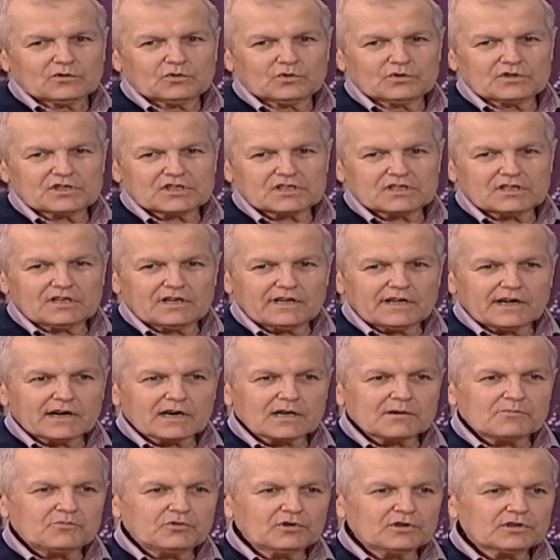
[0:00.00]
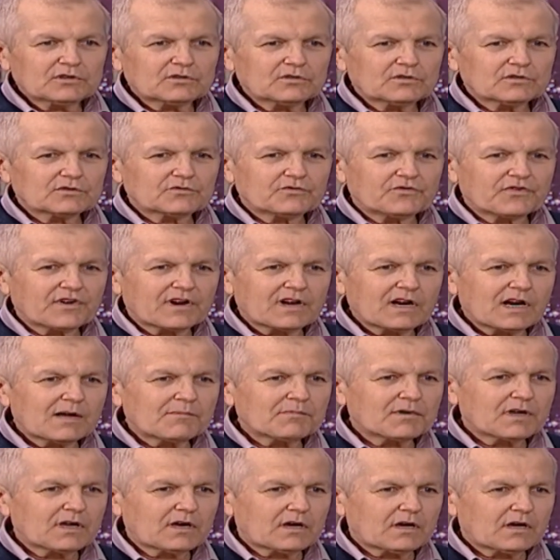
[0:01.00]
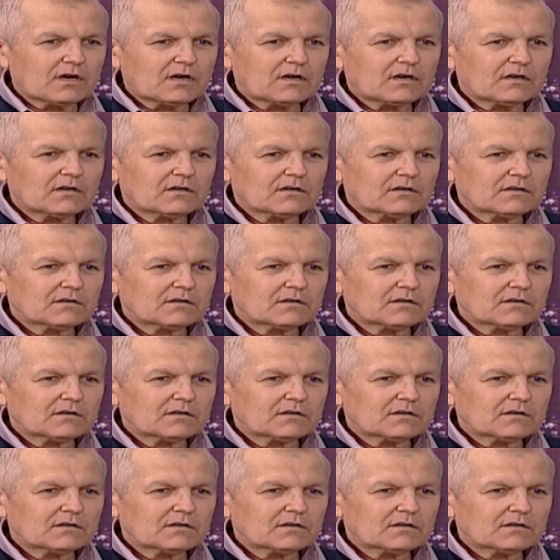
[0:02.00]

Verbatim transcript: Учителя работают в рамках